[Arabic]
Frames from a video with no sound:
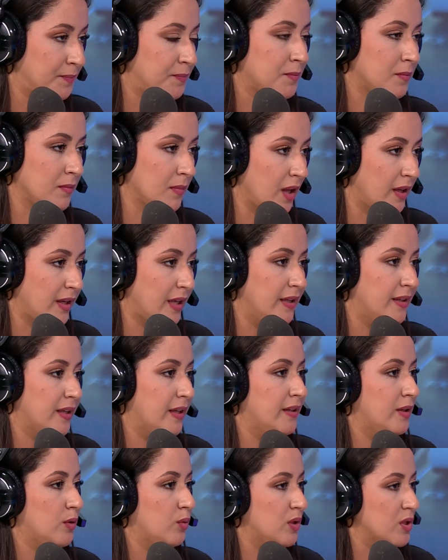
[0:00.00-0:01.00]
يعني
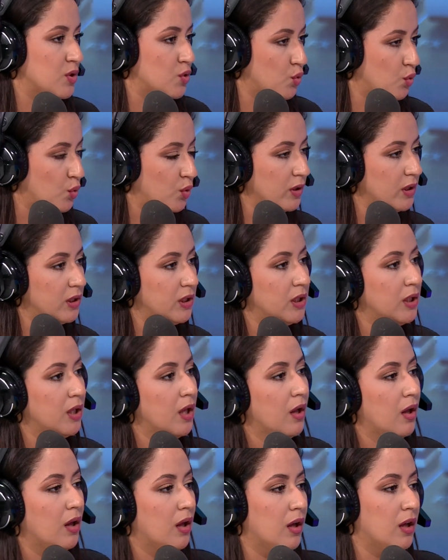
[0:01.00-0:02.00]
تديروا لي ستوري
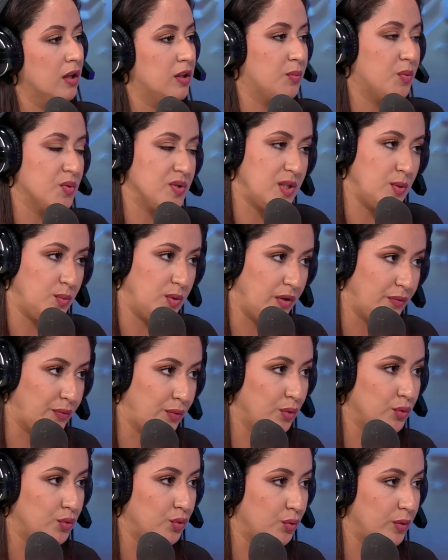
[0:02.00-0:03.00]
آه، تبوستي دي
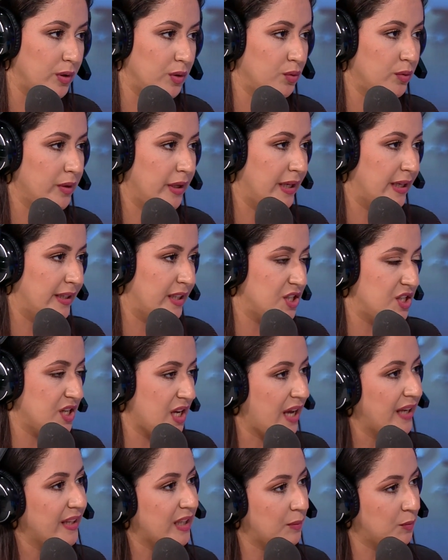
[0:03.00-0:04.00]
فوتو ويتو يعني هذا
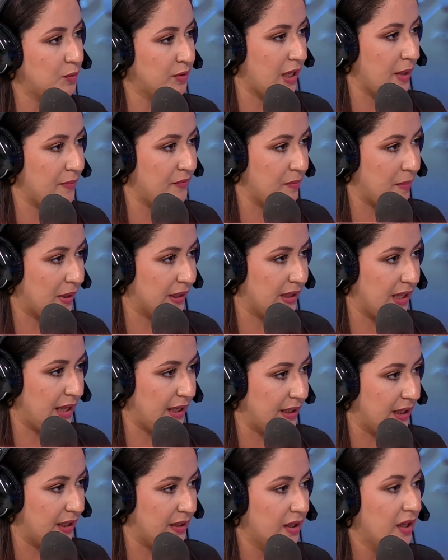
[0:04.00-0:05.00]
الشيء ايضا متعب في بعض
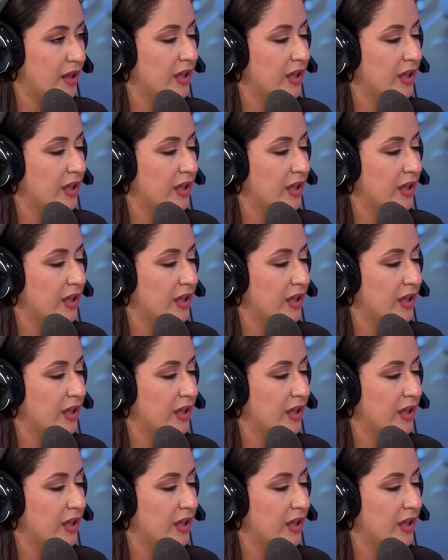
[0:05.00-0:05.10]
الاحيان